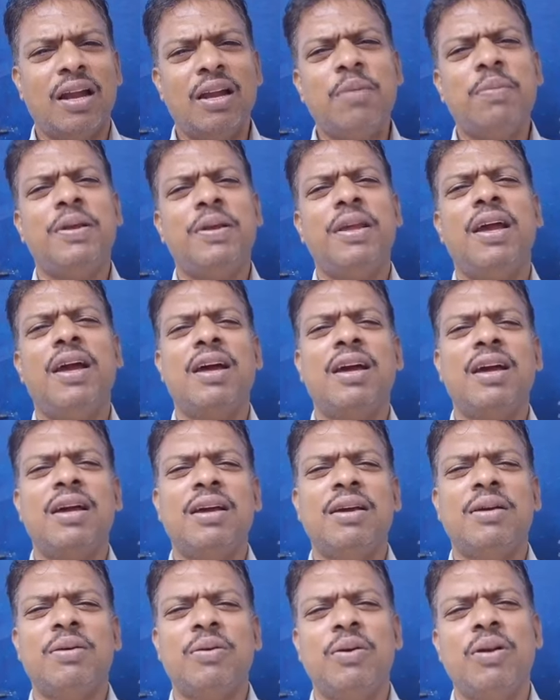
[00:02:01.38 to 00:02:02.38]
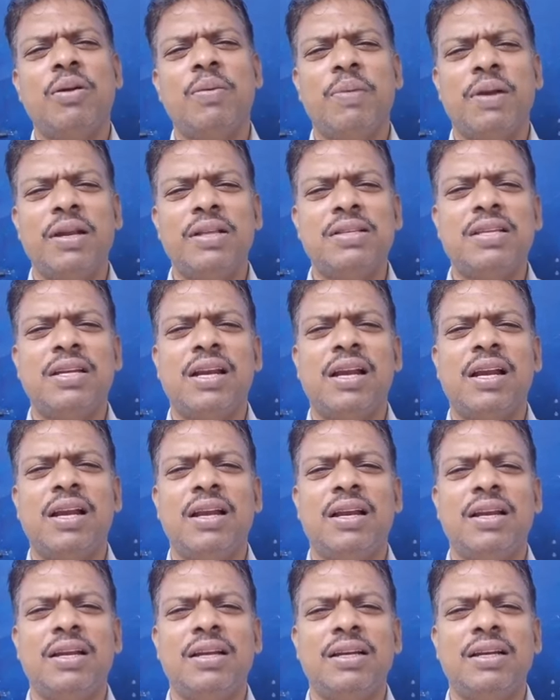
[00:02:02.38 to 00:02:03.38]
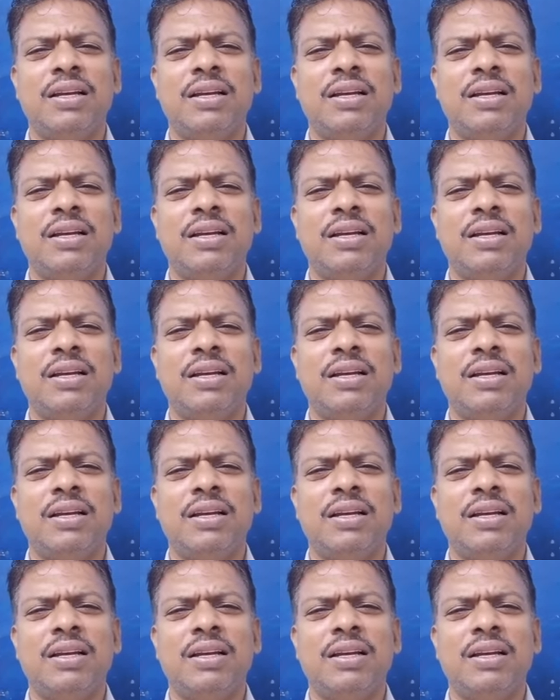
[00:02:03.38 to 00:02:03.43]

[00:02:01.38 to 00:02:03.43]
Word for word: கடுமையாக கூட மனுஷர்கள்